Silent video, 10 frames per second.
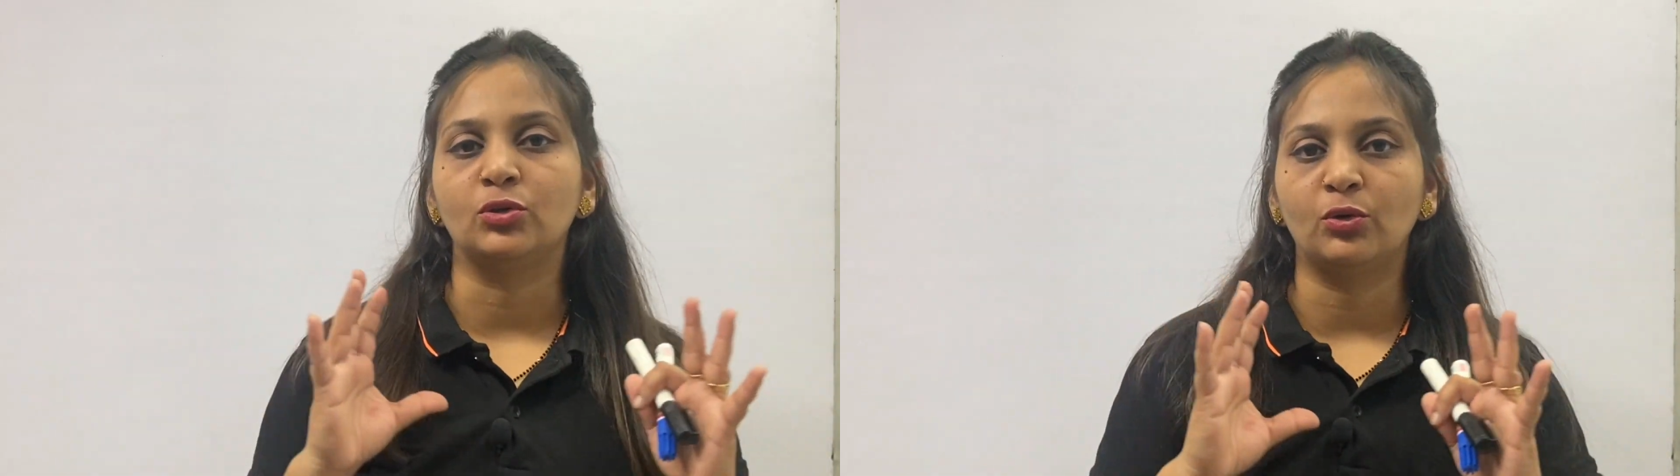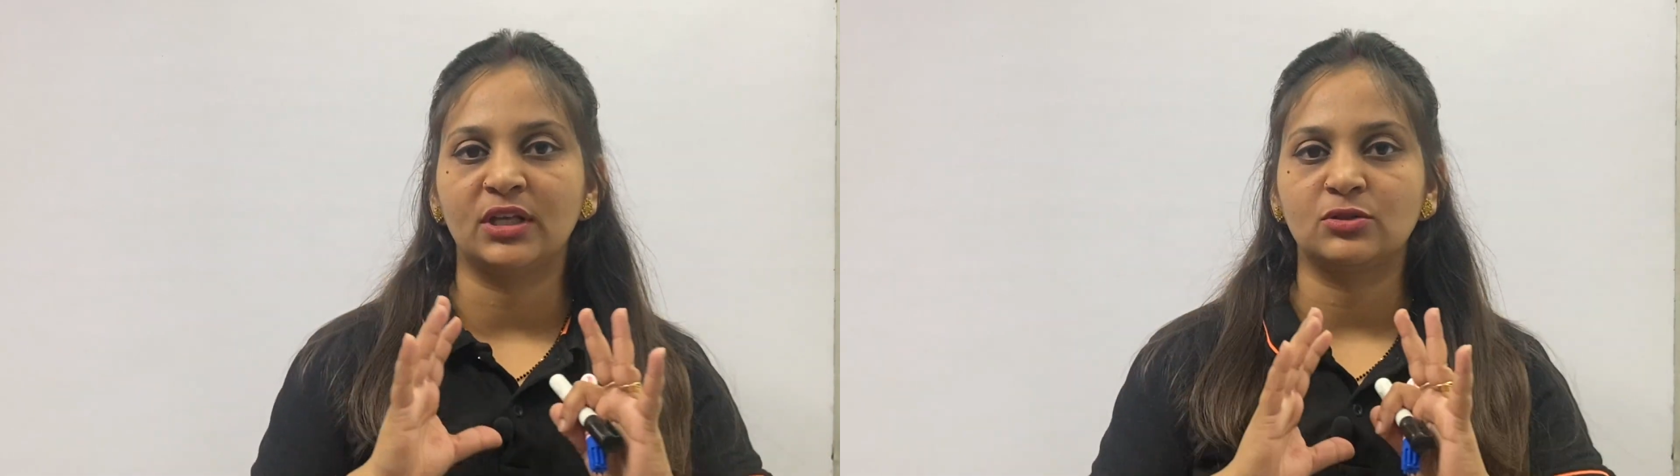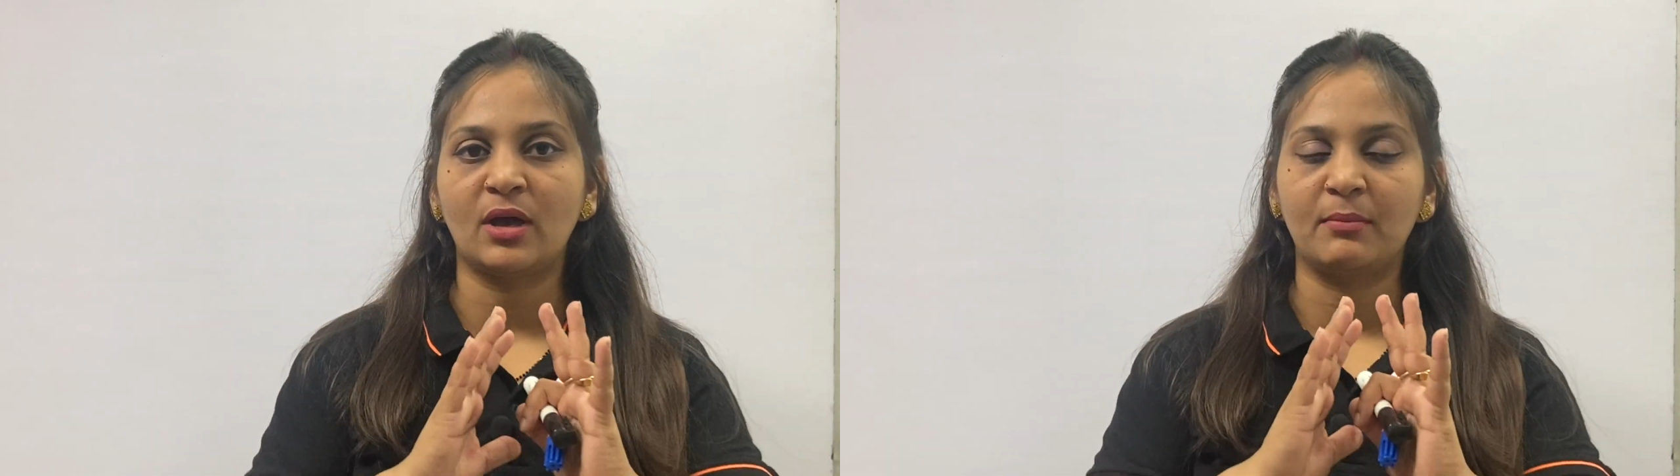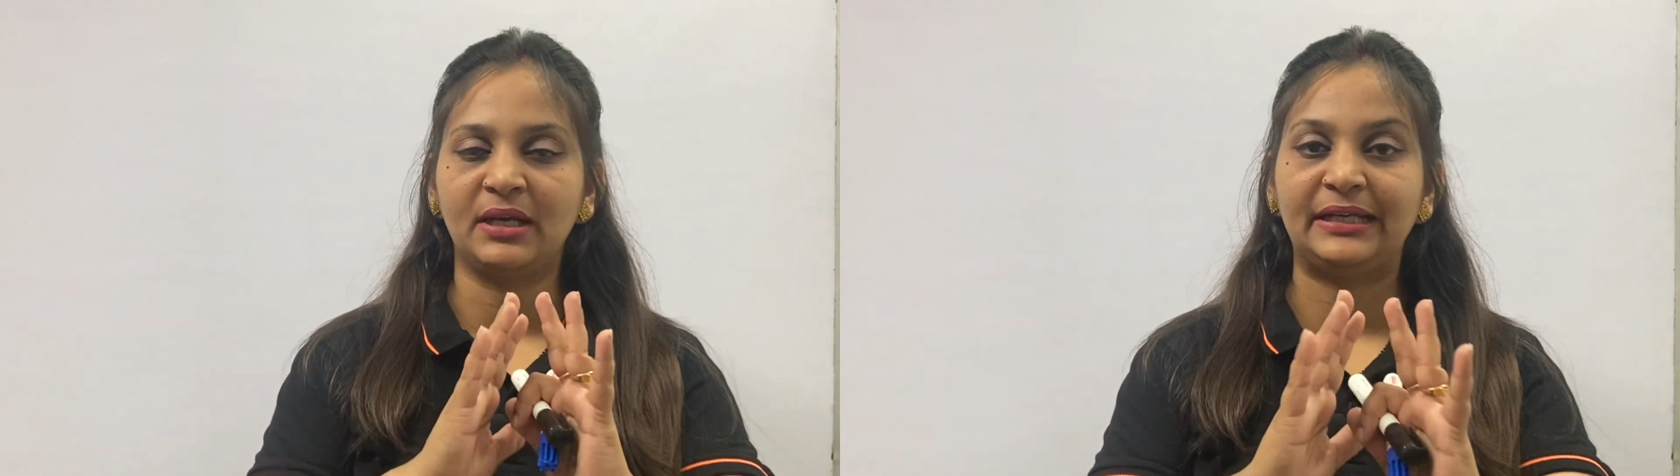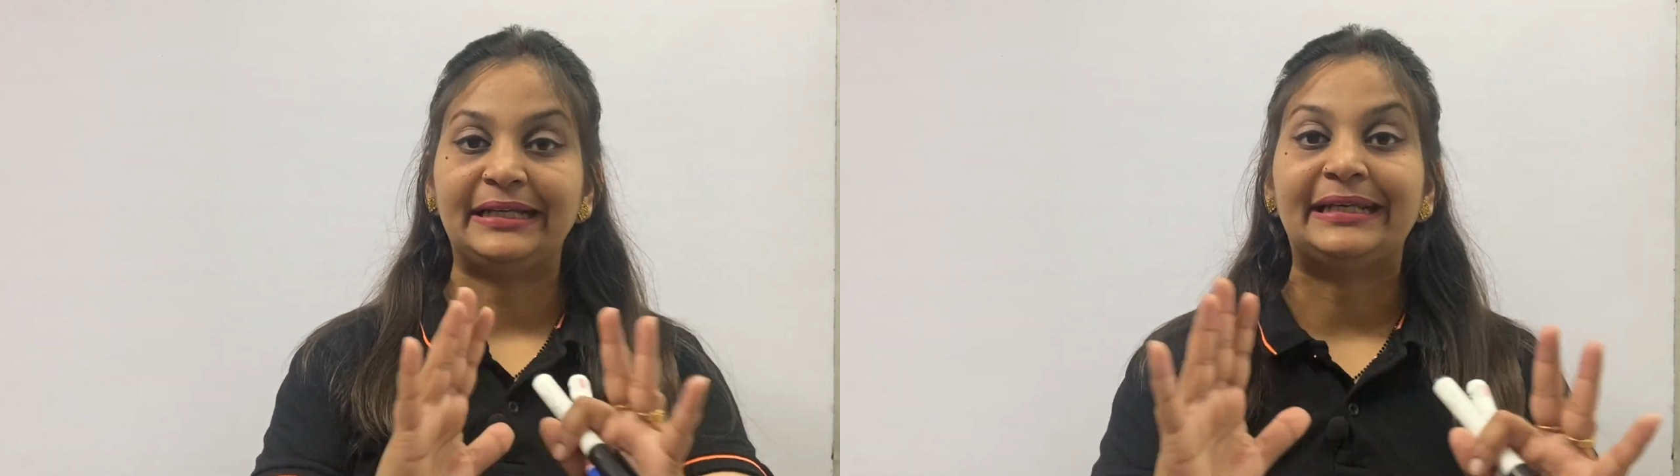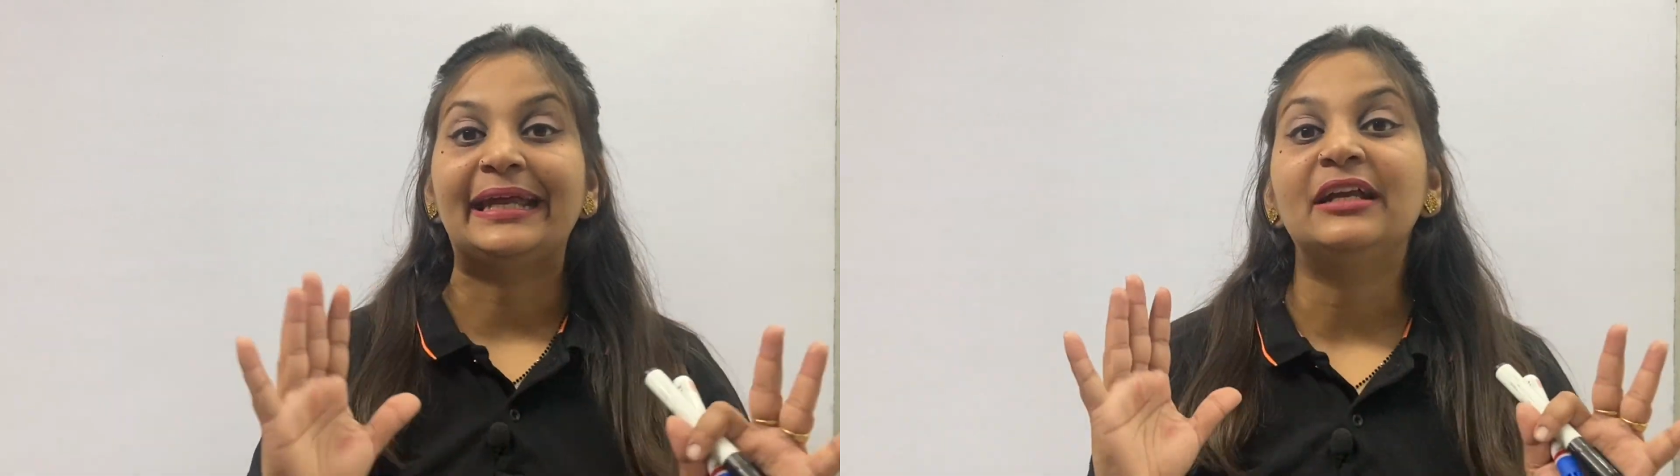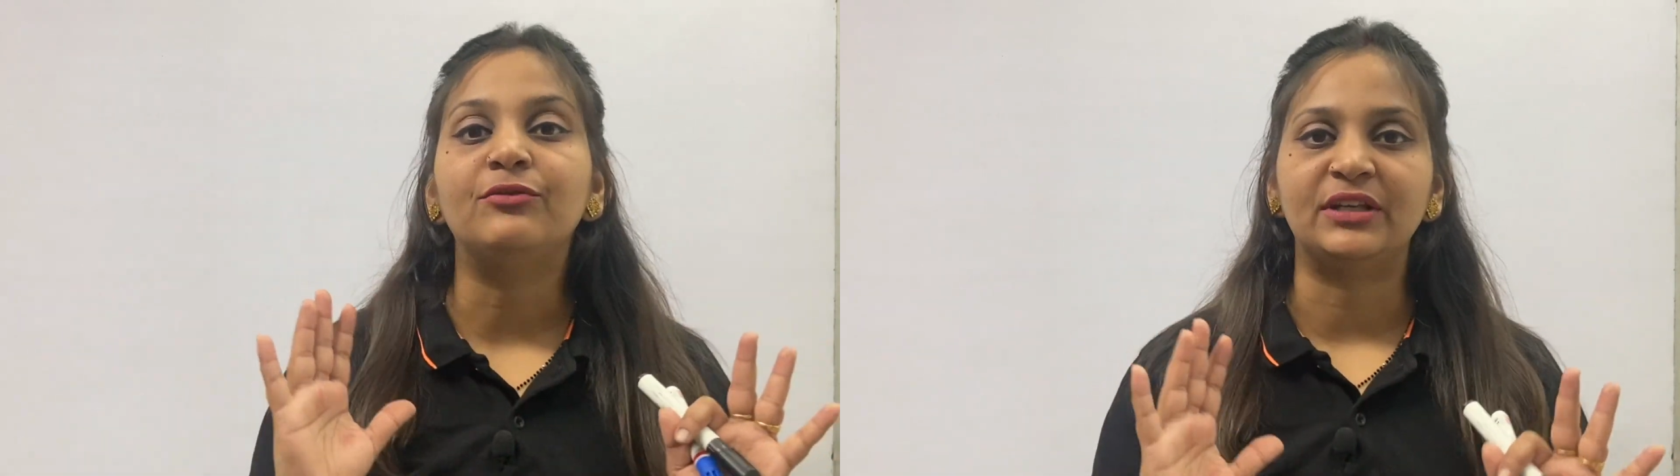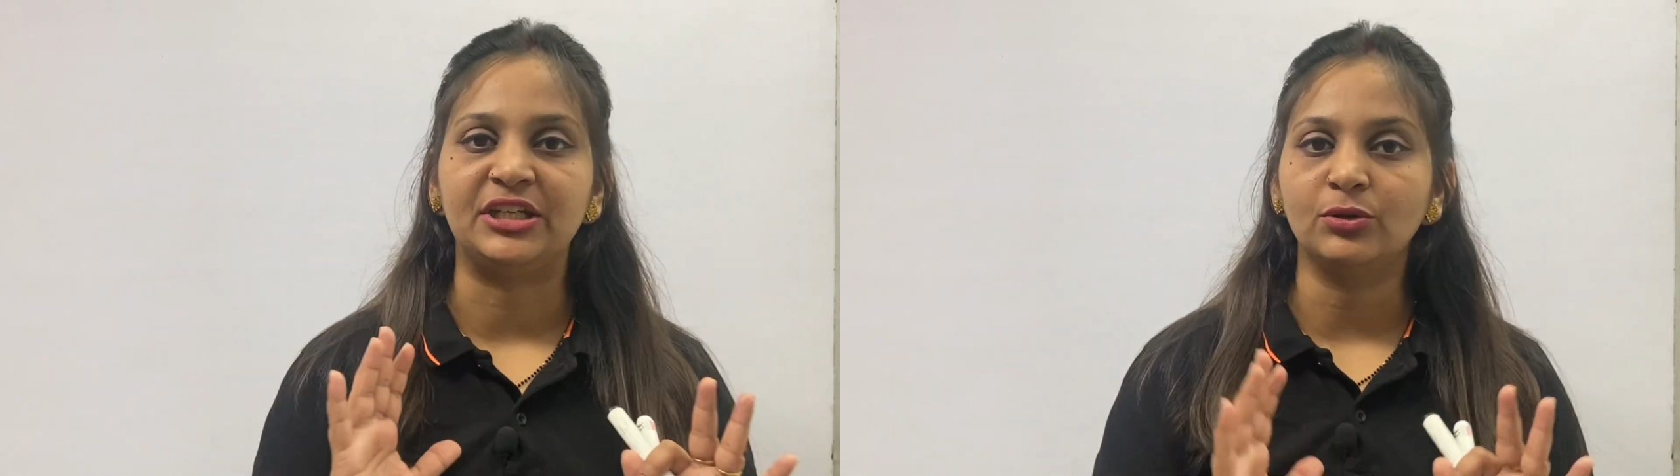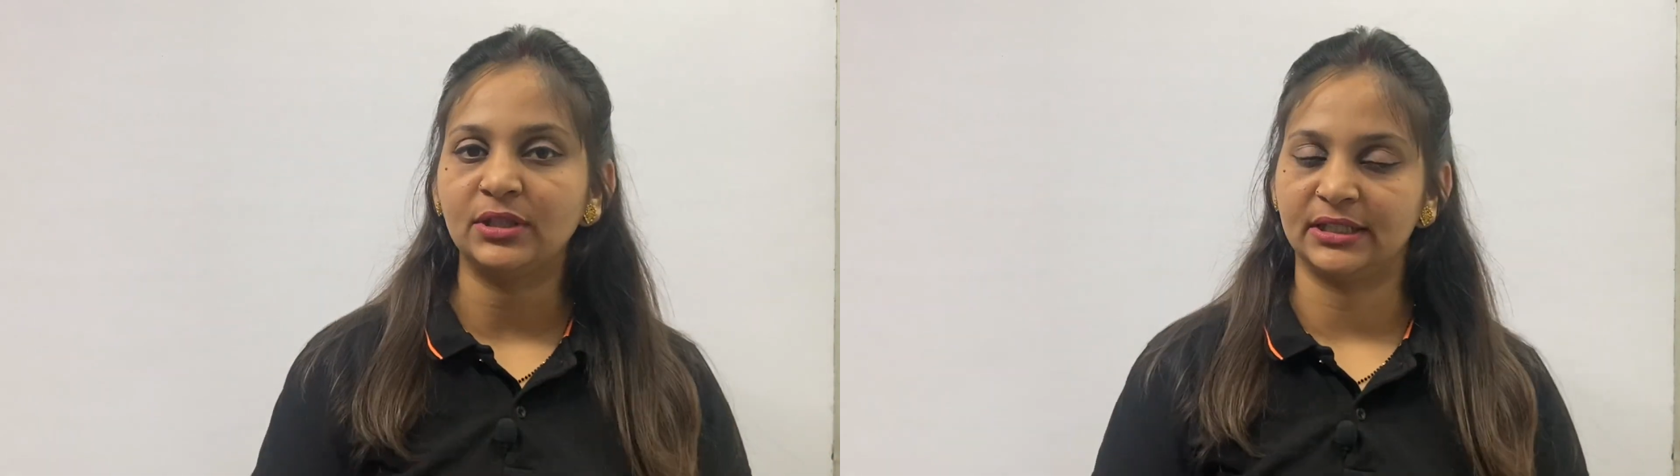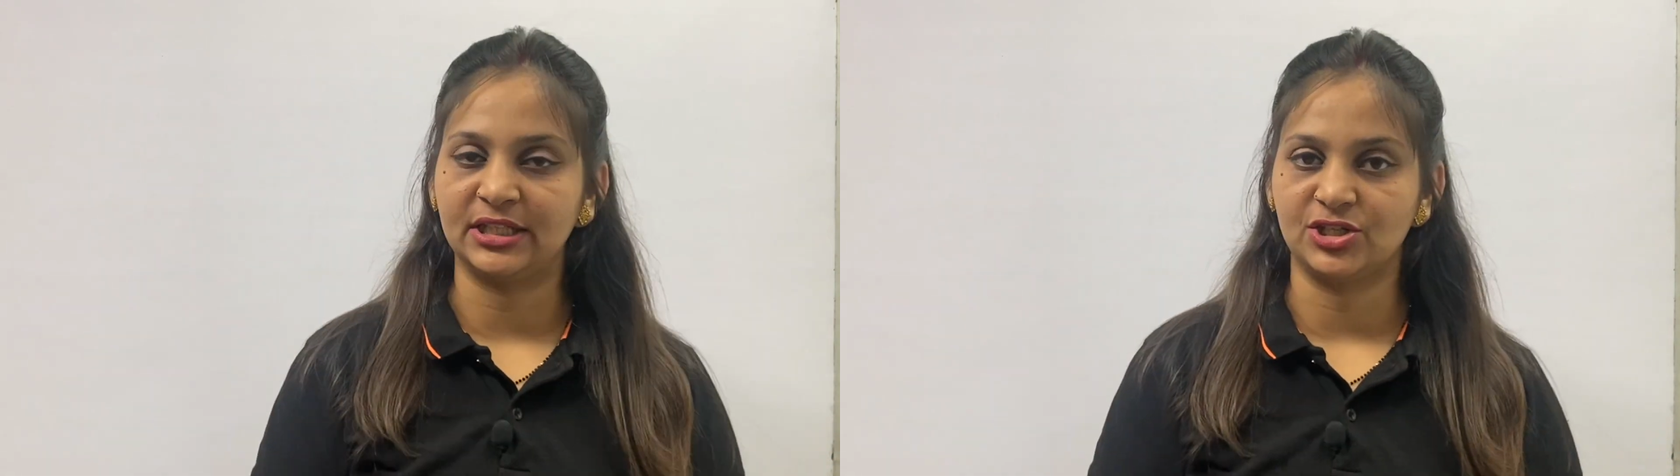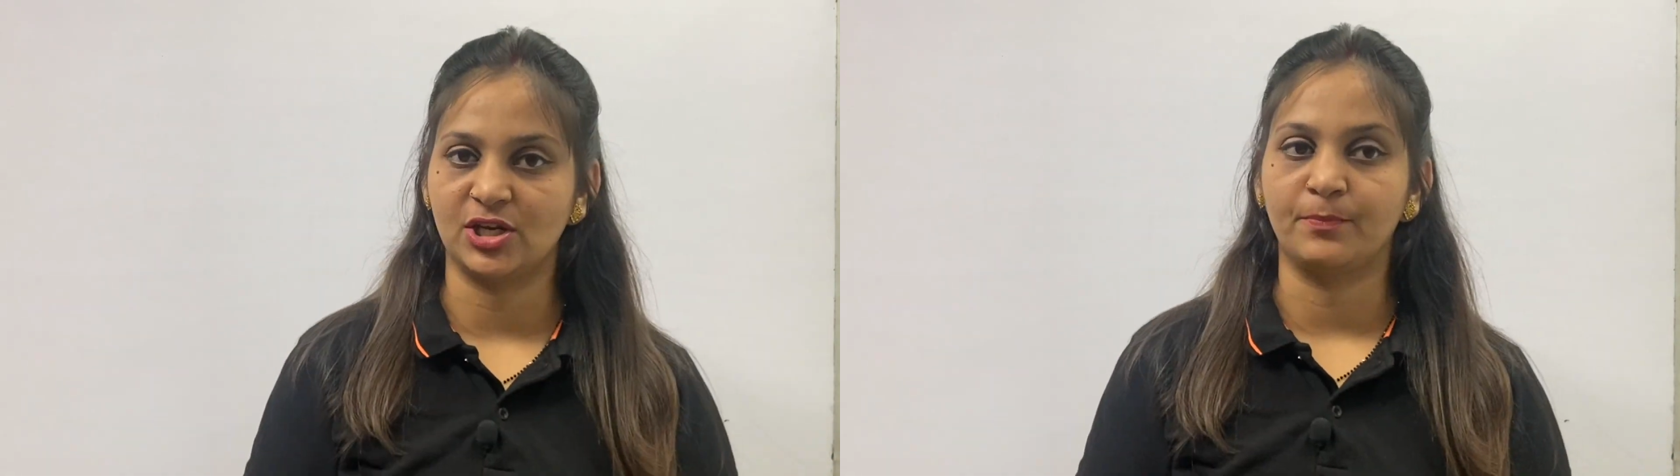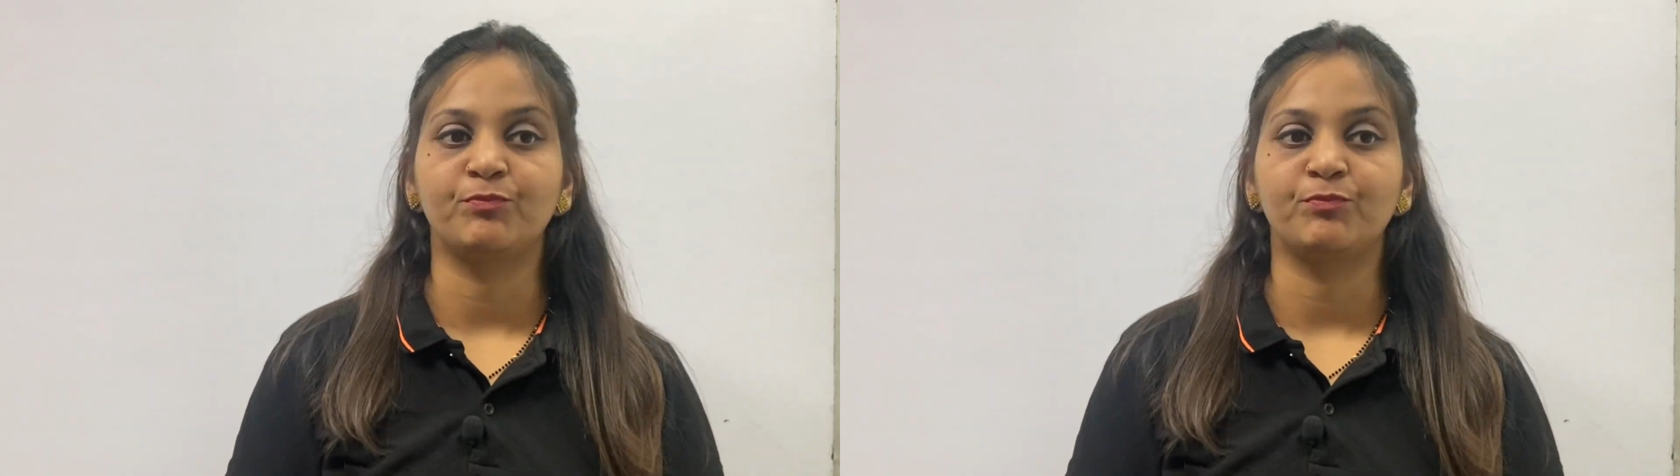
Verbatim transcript: थोड़ा सा हमें डिटेल्ड वीडियो दे दीजिए